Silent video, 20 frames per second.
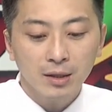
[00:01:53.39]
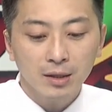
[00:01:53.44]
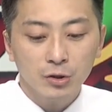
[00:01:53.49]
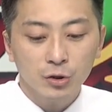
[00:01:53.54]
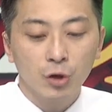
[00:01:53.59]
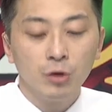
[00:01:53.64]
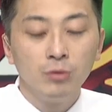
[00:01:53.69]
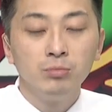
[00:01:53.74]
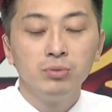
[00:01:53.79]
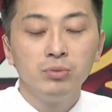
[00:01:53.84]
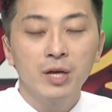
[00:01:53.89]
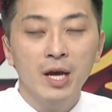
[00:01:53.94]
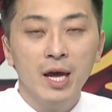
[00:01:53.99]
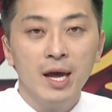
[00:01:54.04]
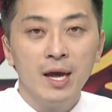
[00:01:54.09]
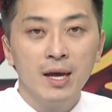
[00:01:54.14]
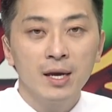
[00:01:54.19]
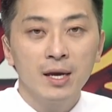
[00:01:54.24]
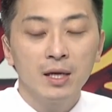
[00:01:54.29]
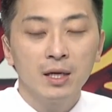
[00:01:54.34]

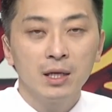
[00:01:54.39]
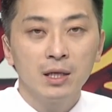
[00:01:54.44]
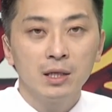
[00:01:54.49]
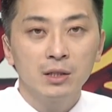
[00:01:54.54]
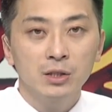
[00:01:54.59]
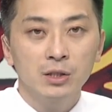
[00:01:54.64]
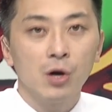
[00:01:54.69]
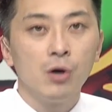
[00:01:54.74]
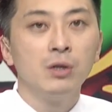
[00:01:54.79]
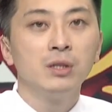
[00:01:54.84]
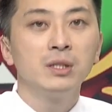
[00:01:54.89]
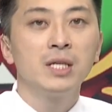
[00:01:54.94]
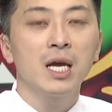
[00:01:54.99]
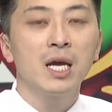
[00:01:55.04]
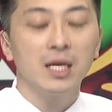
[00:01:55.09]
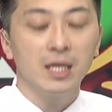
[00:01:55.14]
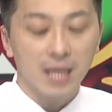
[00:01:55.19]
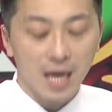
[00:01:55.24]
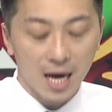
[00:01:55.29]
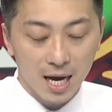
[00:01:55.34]
정부의
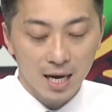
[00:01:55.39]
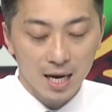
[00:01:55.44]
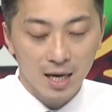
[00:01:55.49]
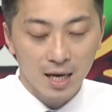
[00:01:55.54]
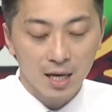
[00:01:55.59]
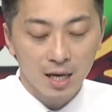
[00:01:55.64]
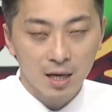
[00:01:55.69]
정책이다.